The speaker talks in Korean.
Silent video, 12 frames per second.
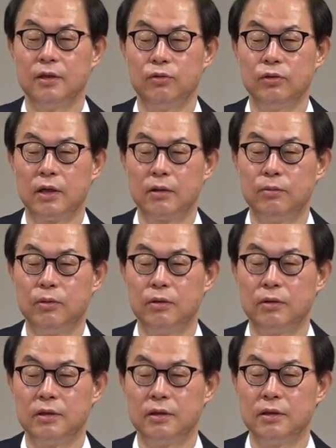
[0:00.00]
우리나라
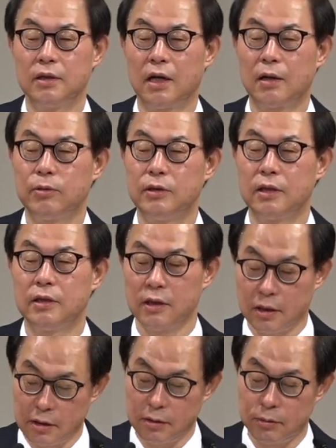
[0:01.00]
뭐 할아버지 얘기는
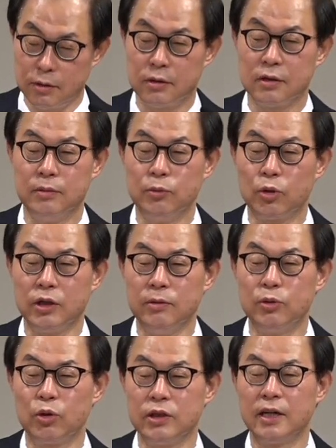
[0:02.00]
가지 뭐 금도끼,
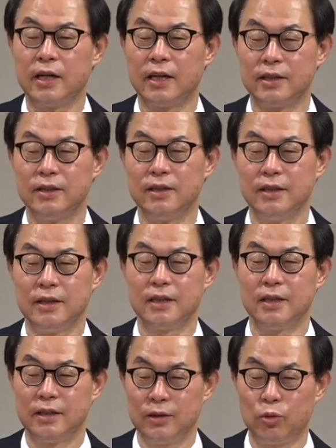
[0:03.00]
은도끼 생각나죠.
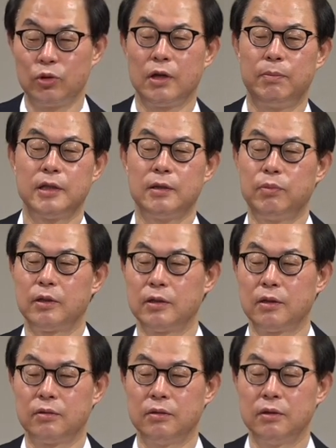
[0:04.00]
이렇게 도끼가 빠져
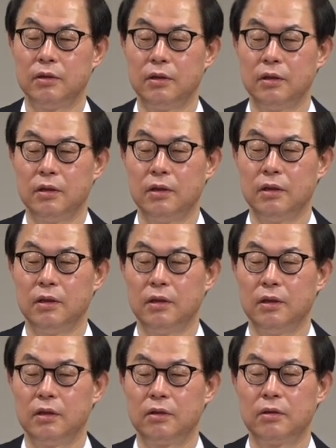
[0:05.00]
버렸다고.
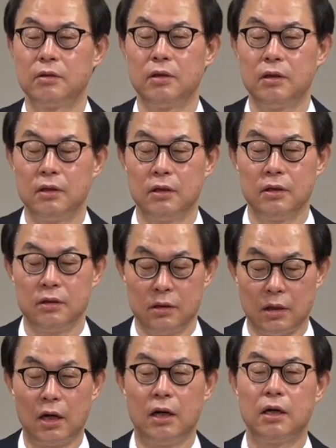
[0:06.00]
그럴 때 이제
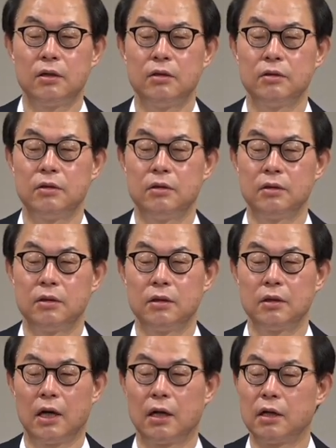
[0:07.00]
당황하는 거죠.
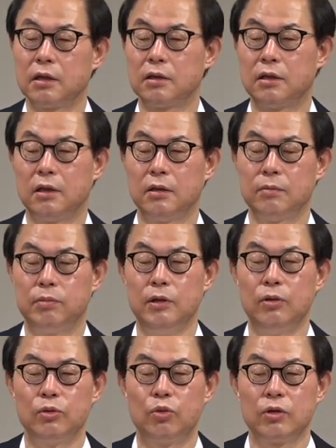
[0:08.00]
가난하니까
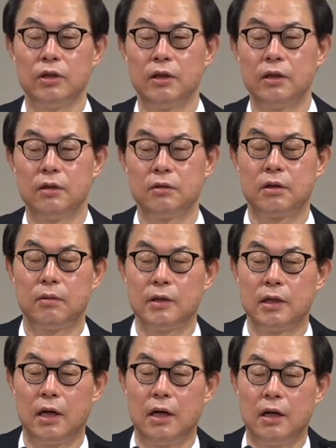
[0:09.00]
빌려온 도끼인데
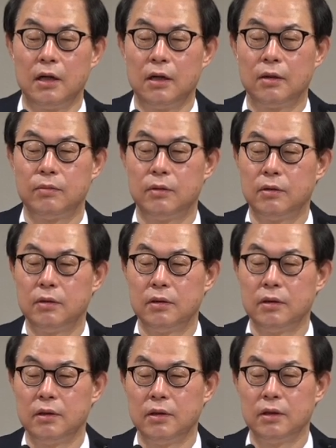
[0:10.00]
어떡합니까? 아, 뭐
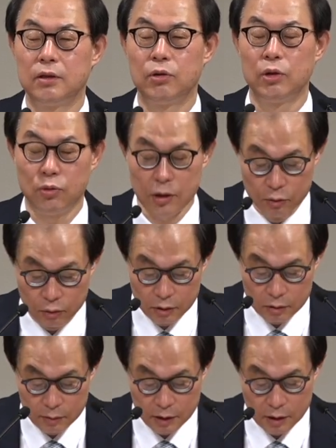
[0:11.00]
괴로워하고
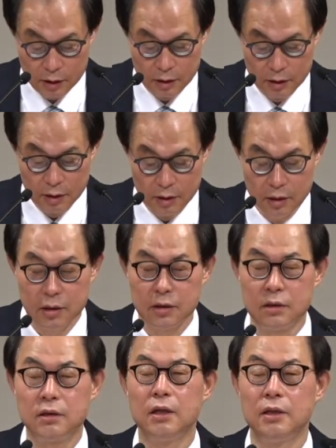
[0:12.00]
있습니다.
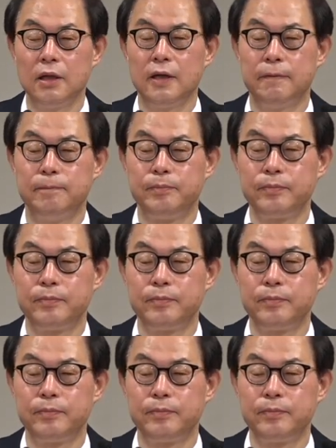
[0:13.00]
그때에